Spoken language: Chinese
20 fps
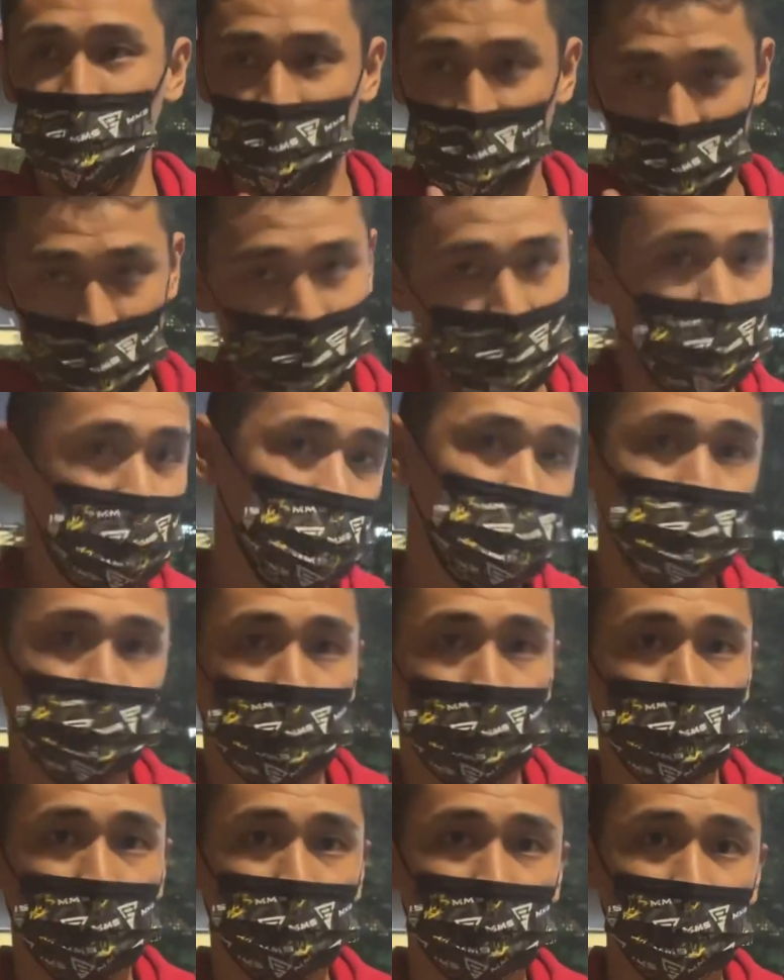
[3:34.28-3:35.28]
一定会去
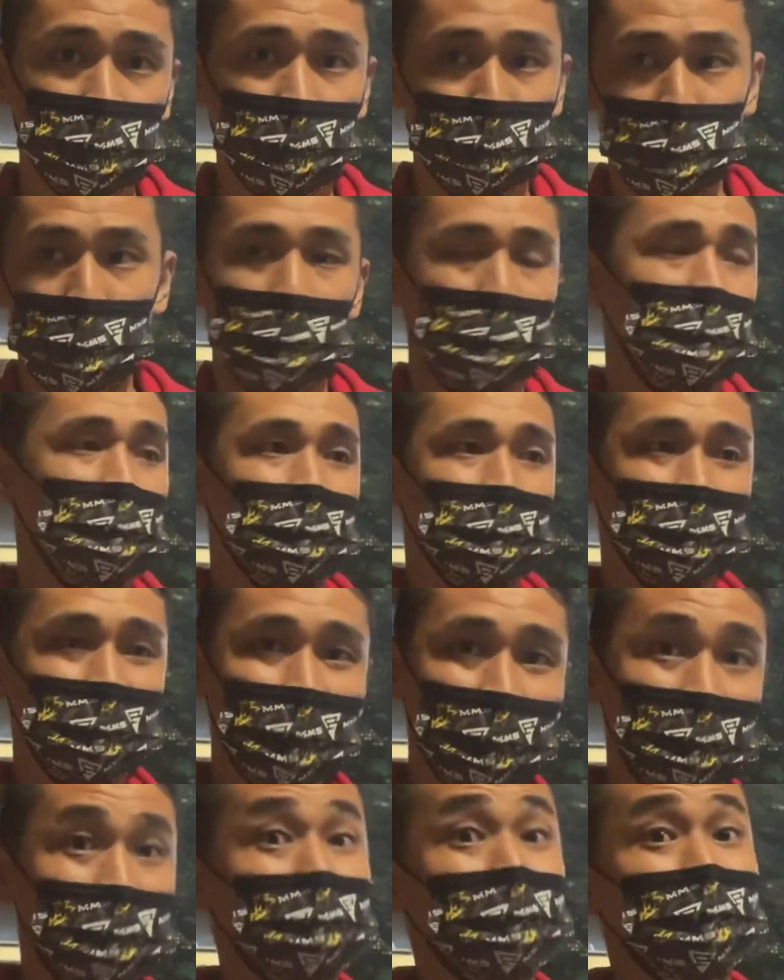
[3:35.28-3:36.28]
做攻击，要不然我不可能
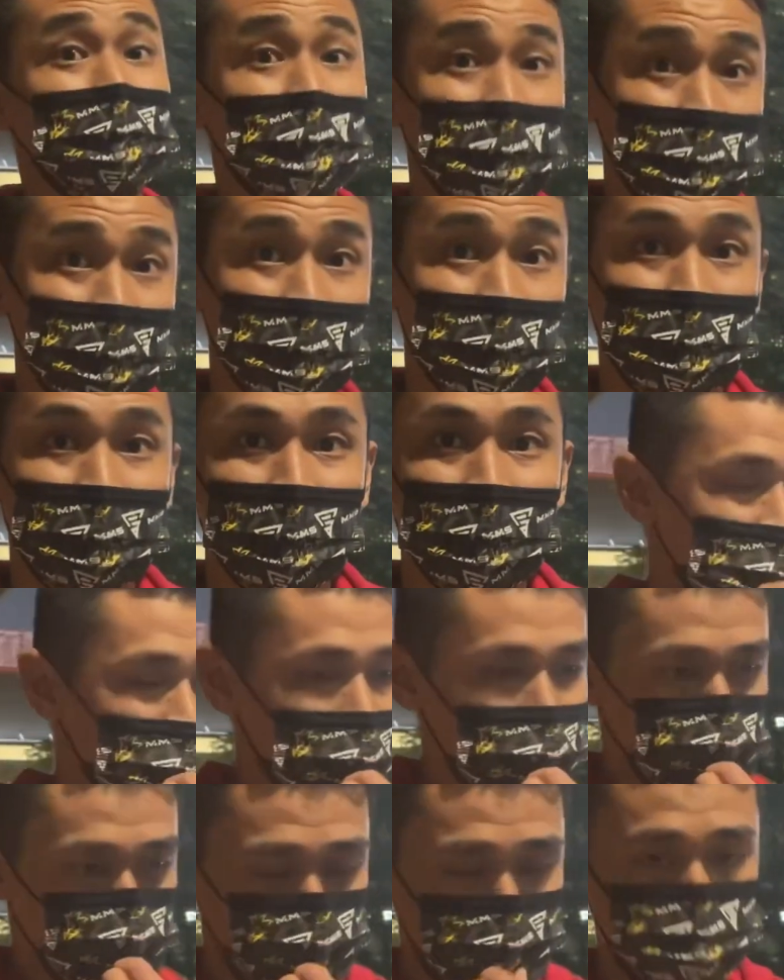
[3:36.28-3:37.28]
站着被三振。
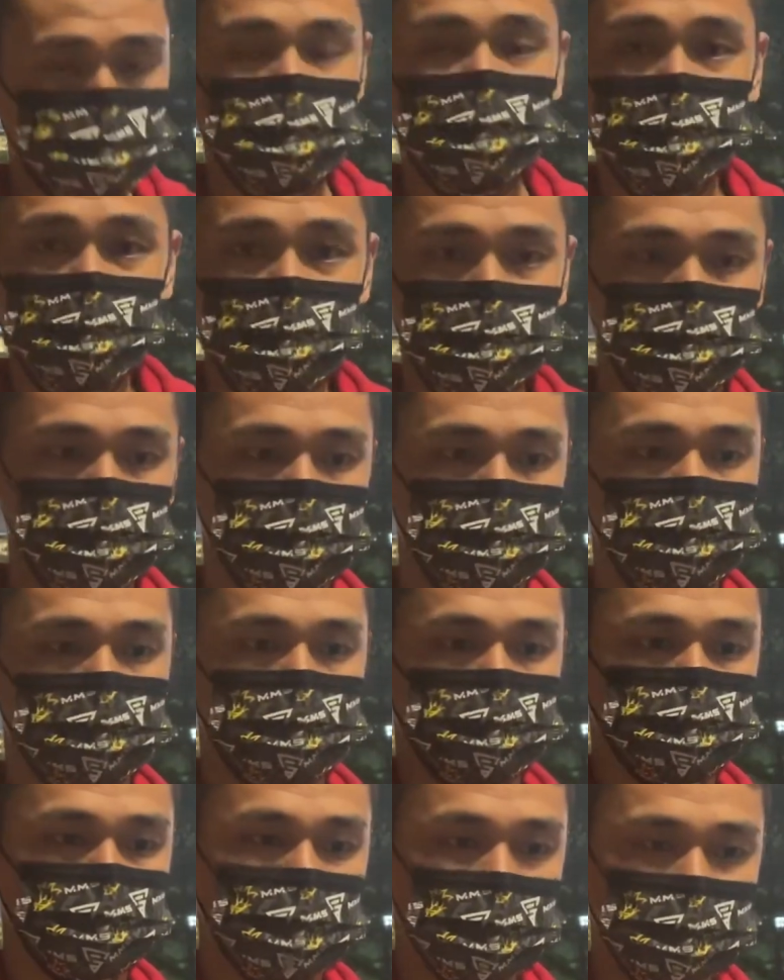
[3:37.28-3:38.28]
那变化球
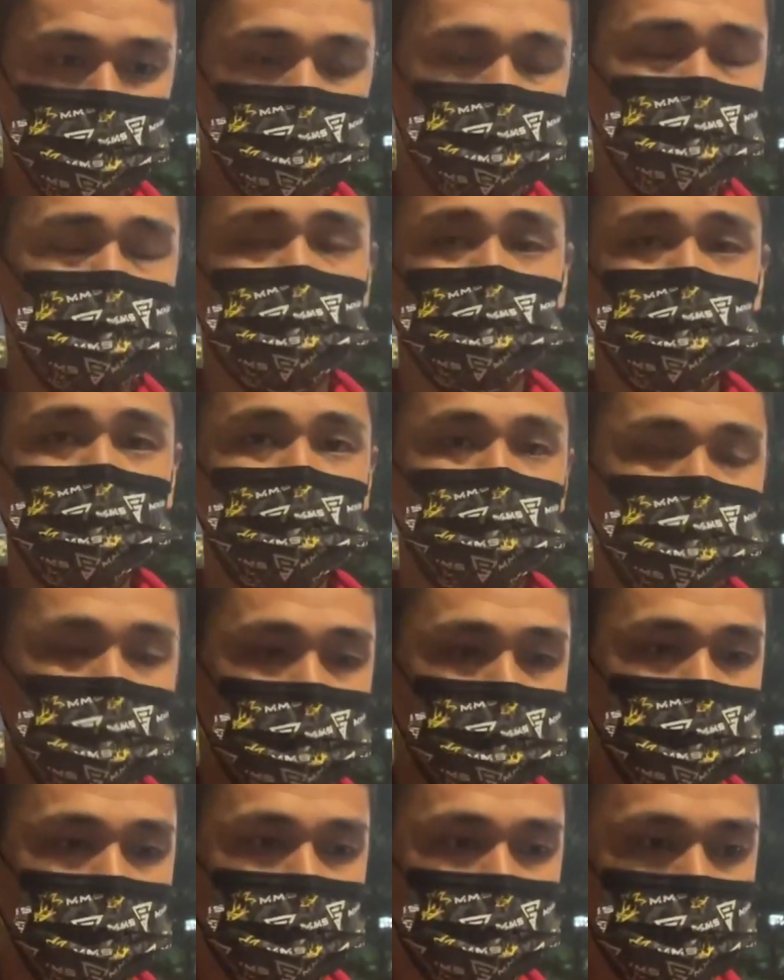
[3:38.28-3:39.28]
的品质一定
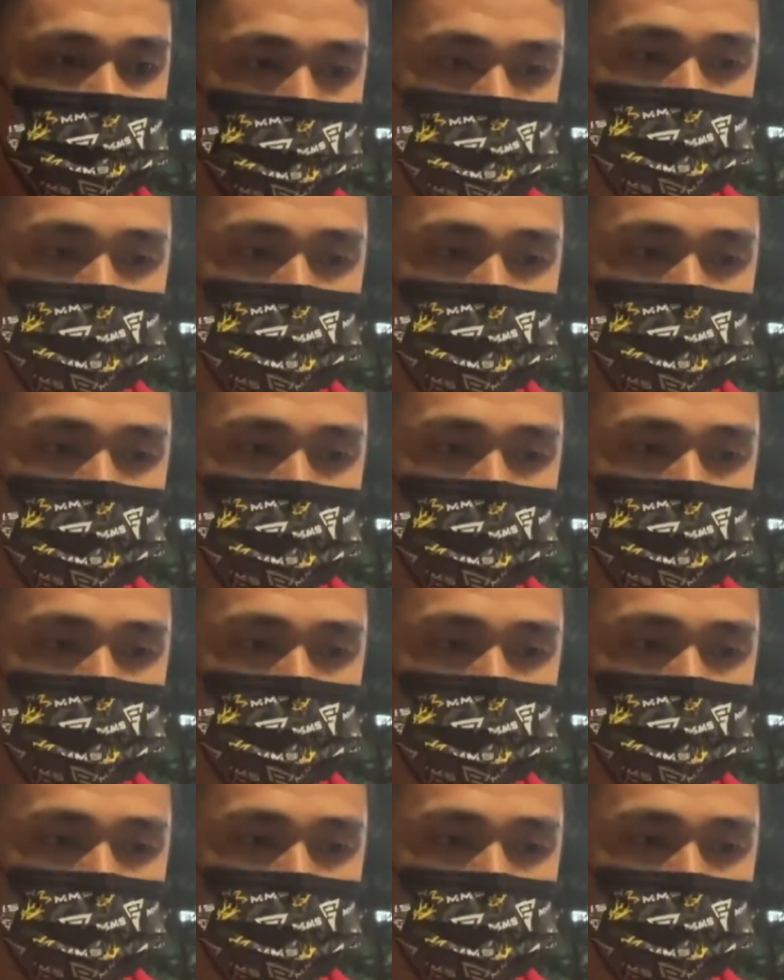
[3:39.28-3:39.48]
会比直